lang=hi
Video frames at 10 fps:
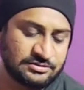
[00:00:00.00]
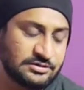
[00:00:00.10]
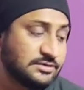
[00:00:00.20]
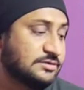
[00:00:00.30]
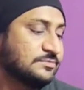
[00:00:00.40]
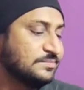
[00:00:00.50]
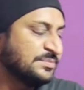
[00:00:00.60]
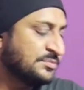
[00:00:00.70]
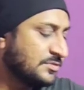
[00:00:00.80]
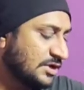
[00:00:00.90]
है ना
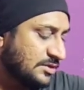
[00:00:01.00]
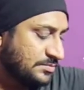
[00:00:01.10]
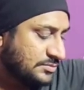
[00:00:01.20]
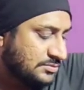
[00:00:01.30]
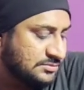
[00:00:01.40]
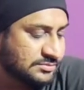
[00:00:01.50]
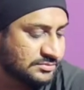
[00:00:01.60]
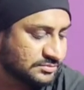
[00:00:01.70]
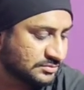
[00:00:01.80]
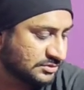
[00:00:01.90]
अब
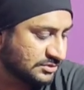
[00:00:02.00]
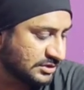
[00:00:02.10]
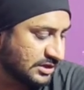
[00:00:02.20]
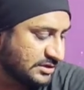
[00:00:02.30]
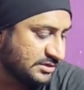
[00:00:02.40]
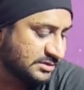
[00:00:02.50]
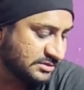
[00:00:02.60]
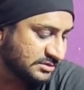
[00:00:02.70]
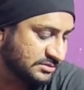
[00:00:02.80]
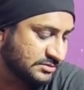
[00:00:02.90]
कितनी रह गई
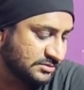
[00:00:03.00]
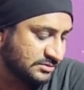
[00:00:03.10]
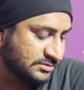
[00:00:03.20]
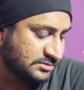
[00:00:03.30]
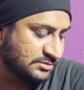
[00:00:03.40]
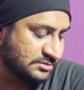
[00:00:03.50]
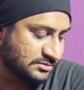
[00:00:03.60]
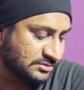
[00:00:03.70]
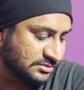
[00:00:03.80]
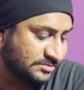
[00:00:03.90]
हैं
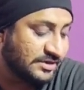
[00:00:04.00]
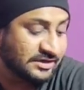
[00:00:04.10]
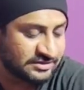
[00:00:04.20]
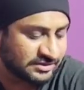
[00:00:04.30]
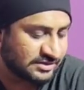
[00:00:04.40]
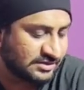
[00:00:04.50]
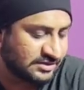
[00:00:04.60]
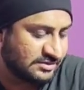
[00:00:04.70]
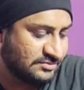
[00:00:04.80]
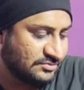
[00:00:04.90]
अभी रहती
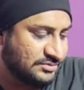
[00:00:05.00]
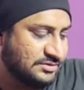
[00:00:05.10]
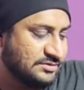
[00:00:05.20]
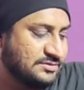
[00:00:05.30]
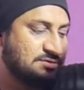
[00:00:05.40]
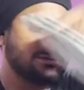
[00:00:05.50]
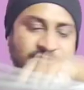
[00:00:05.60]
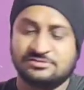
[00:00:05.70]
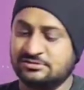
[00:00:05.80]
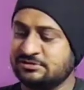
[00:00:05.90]
हैं दो तीन
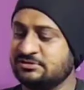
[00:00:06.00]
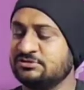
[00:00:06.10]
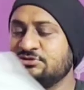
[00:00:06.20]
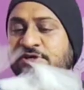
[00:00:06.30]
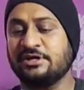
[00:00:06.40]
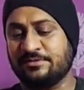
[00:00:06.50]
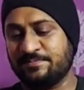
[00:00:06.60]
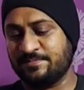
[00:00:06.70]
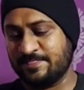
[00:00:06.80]
ठीक है